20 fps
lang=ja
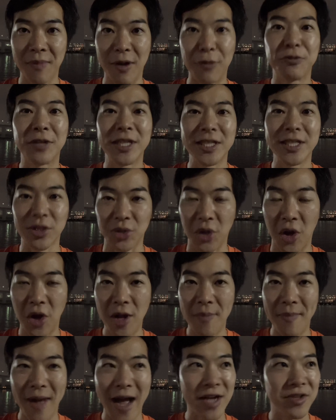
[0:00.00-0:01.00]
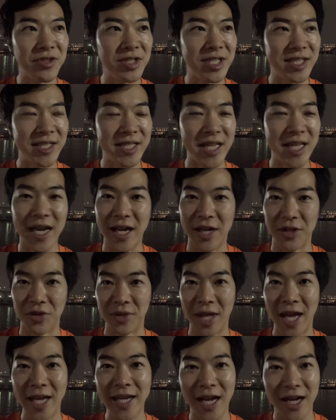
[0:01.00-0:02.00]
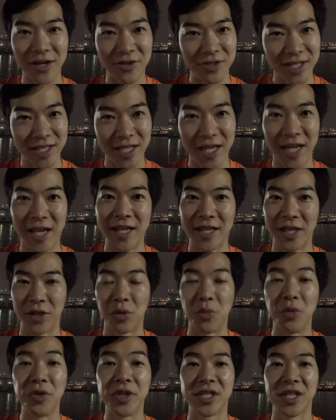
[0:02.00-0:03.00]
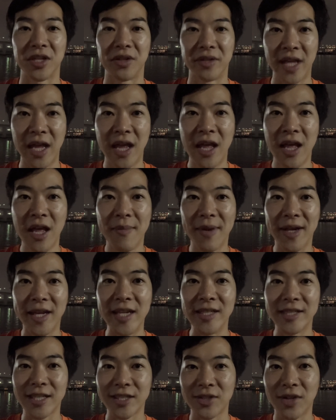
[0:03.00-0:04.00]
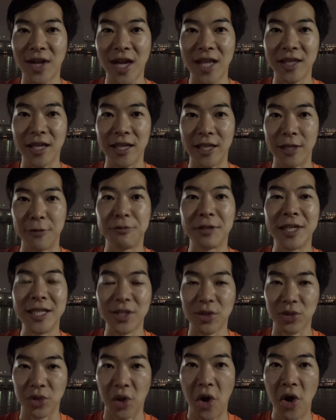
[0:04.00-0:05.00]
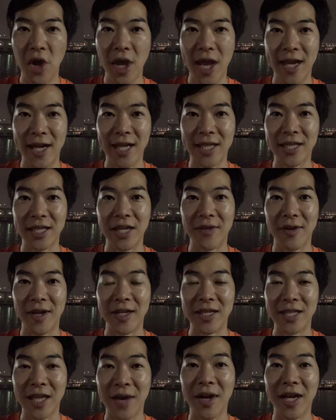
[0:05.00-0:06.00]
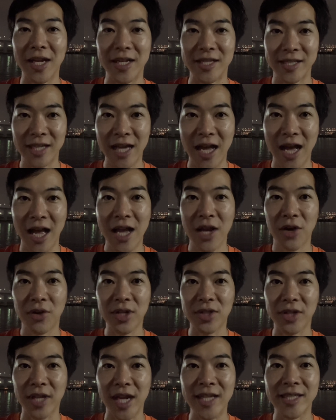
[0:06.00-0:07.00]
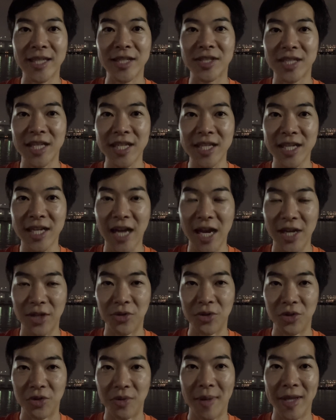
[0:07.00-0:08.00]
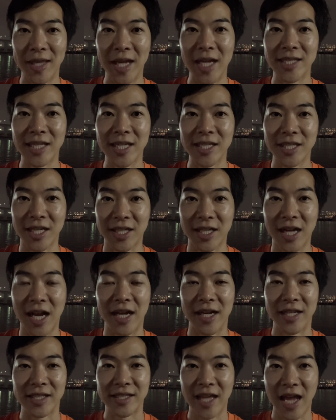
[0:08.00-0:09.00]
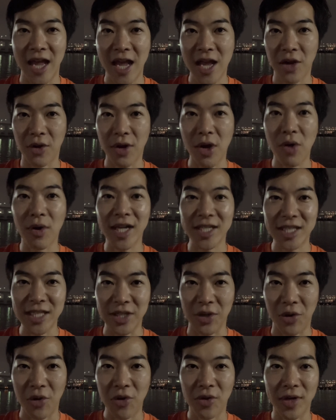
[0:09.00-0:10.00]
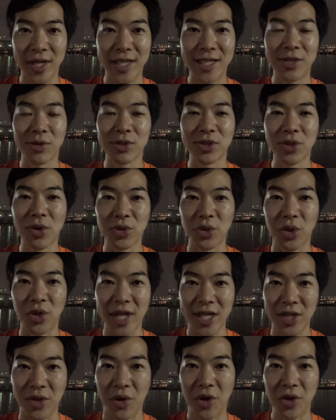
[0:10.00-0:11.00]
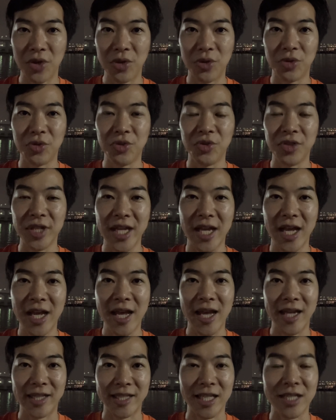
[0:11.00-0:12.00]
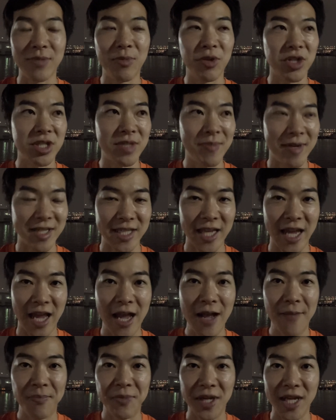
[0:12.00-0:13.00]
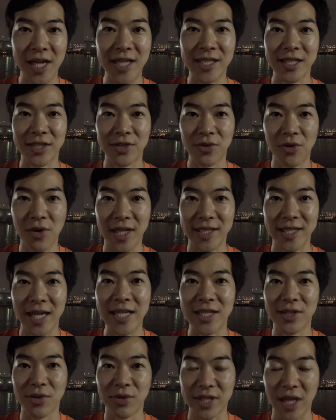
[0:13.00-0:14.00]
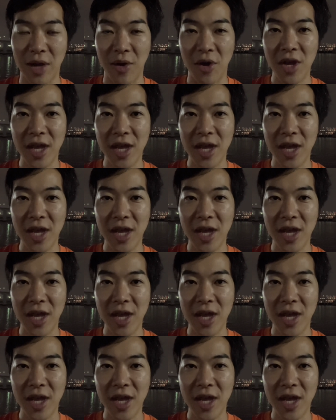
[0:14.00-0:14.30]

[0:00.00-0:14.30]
あ、不起訴と、まあ、悪質性がないと、何が悪質性がないんだと思うんですけどね、まあ、検察の判断で不起訴となっていたわけですが、この後検察審議会という、まあ、第三者機関がですね、これはおかしいと、これは起訴相当だというふうに差し戻しまして、検察の方が再捜査を